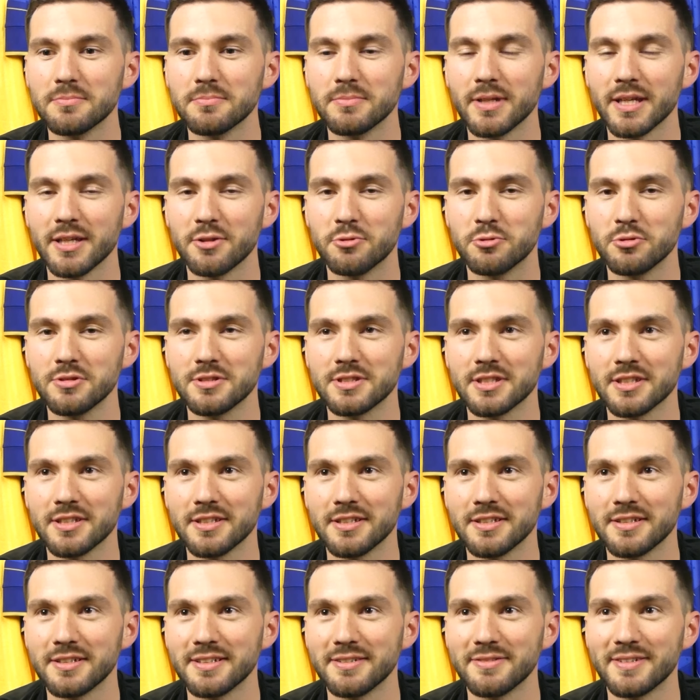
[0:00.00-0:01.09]
Bah écoute,
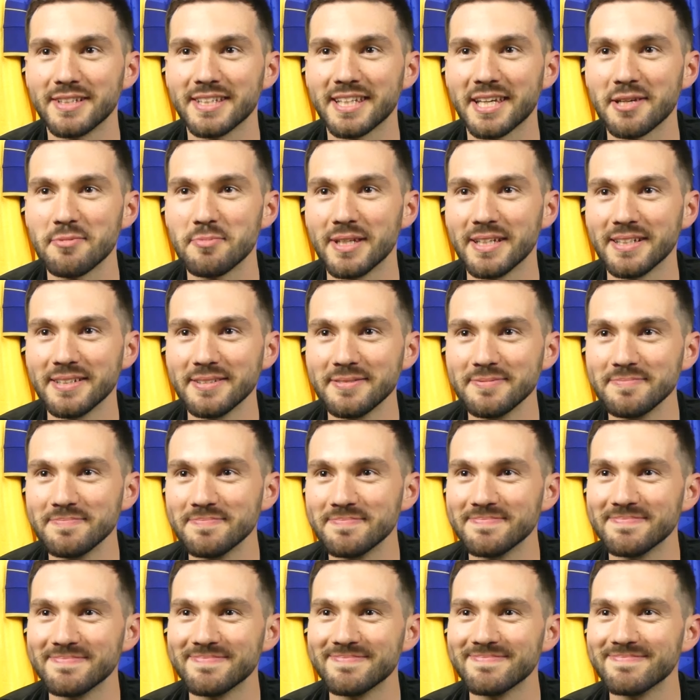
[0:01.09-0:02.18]
ça va très bien.
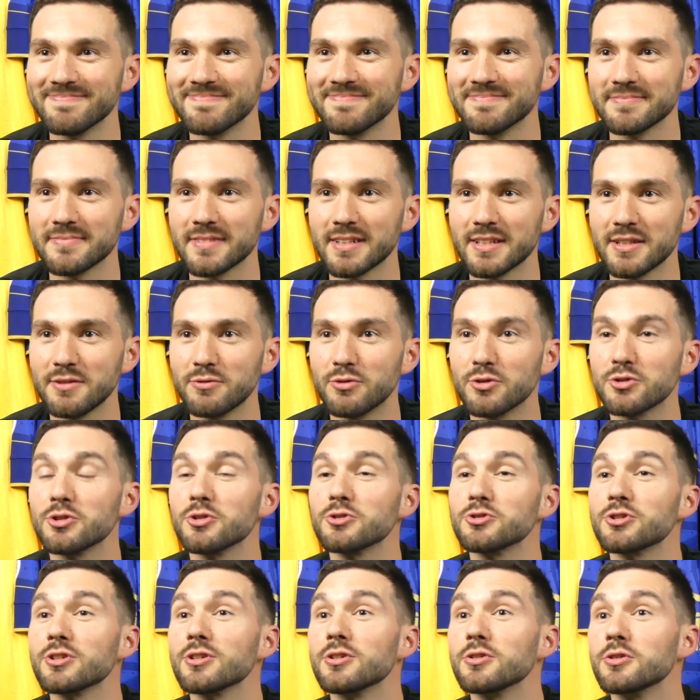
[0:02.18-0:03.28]
Il faut que,
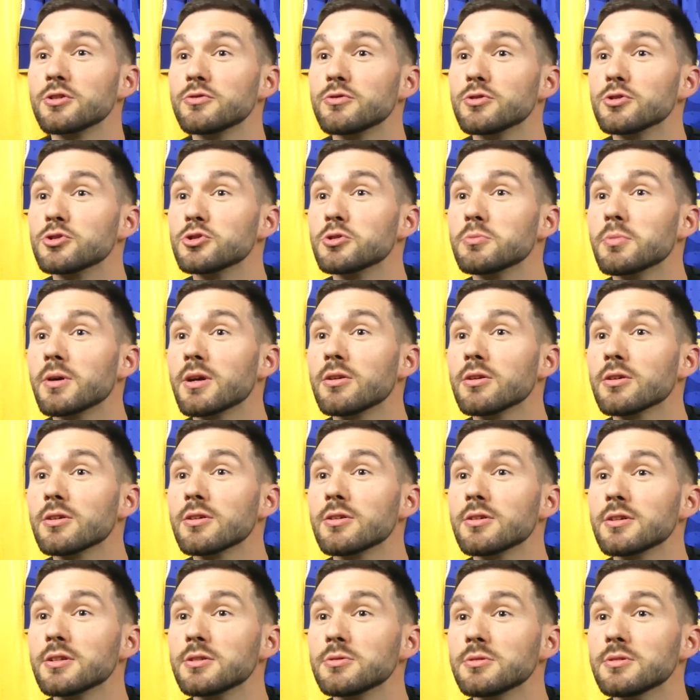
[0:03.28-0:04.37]
je, parle
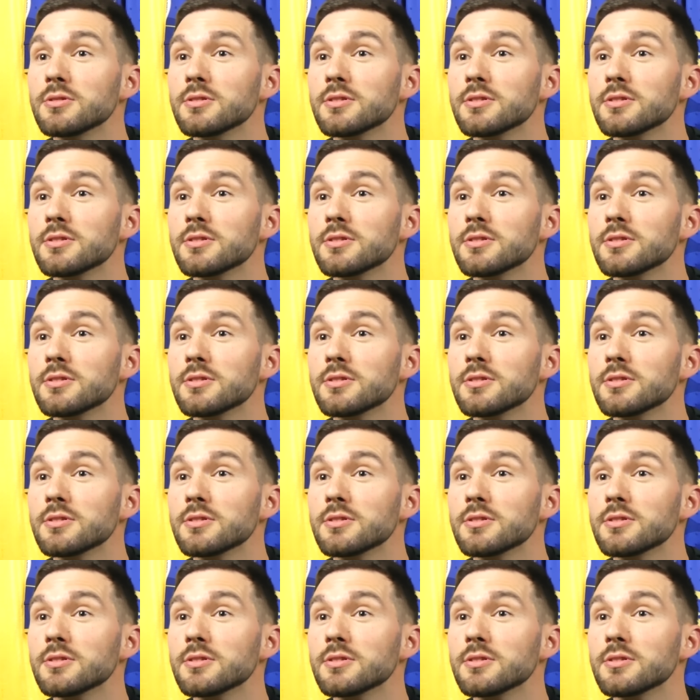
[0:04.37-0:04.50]
encore et tout.